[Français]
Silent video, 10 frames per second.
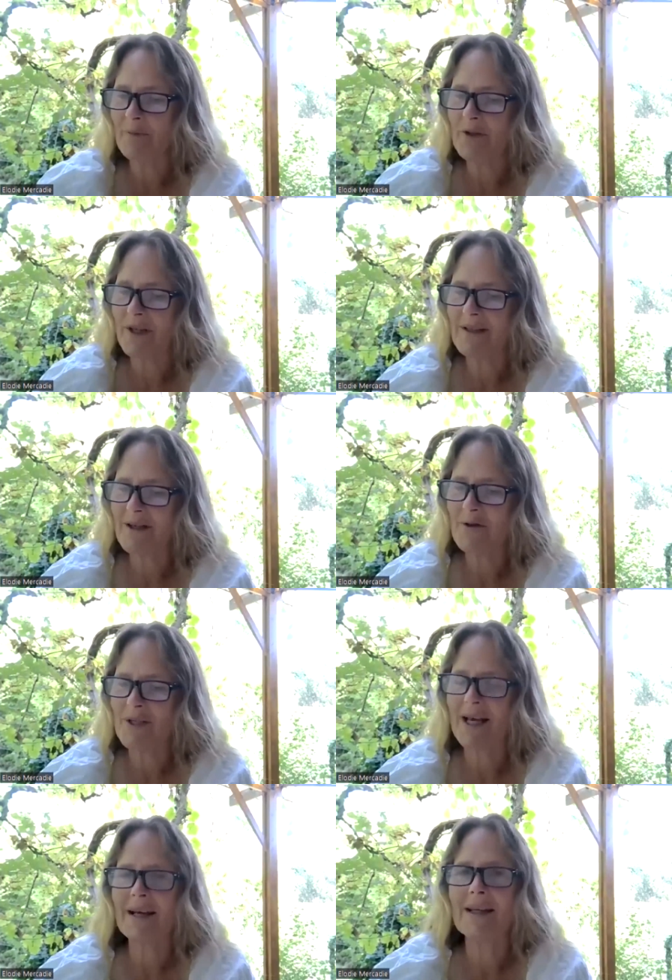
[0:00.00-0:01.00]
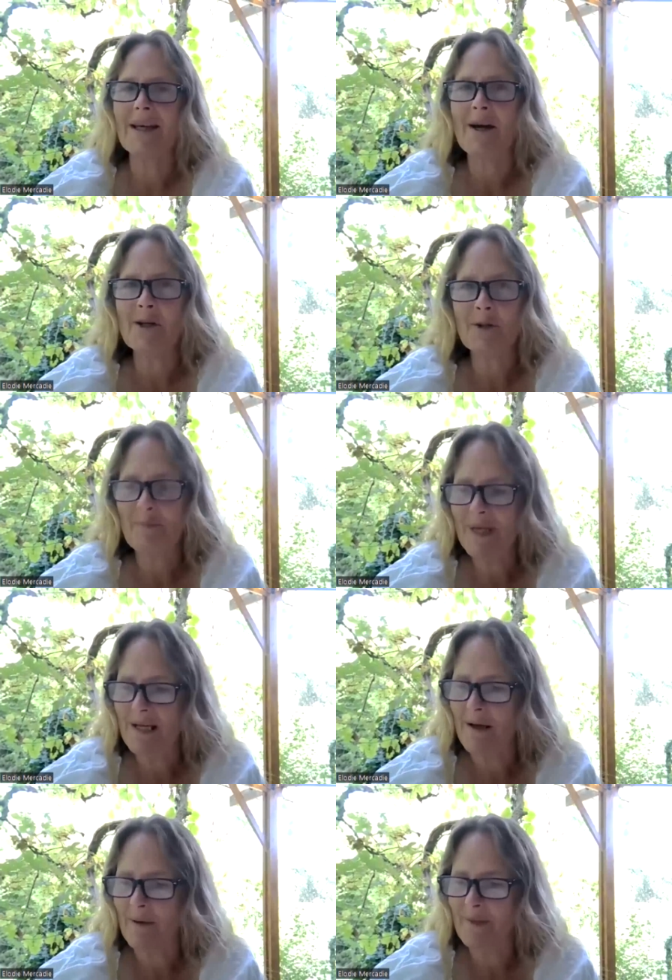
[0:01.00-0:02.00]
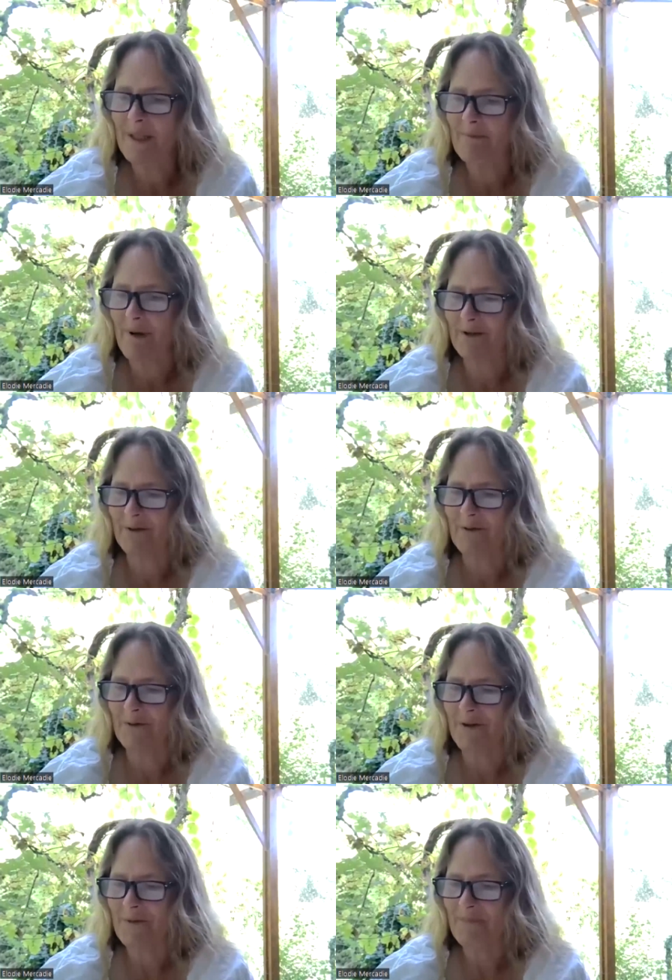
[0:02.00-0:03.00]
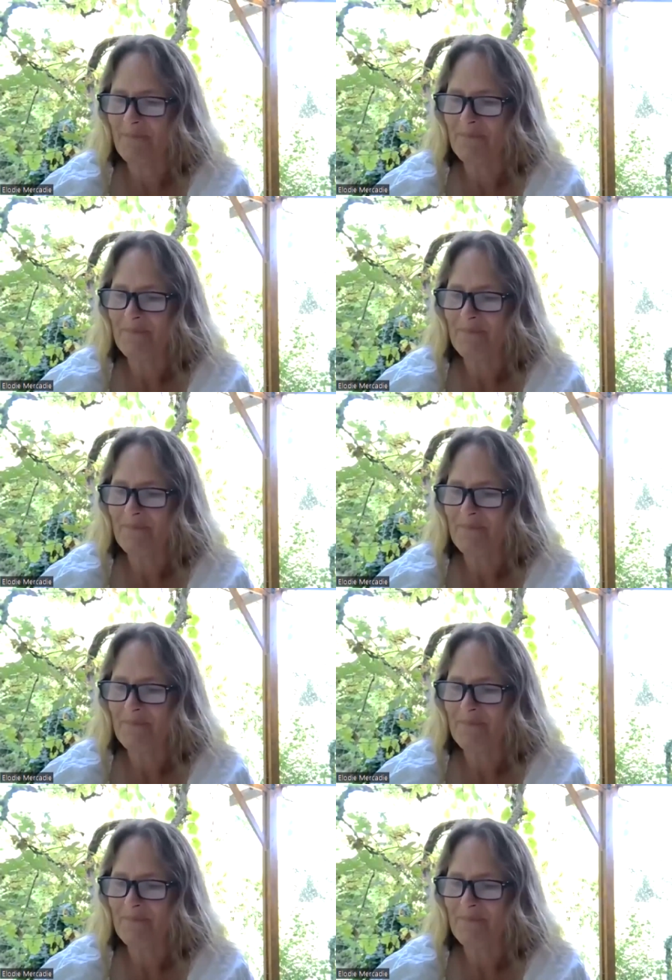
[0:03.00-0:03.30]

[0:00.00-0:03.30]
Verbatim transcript: peut traiter jusqu'à 40 000 bits par seconde.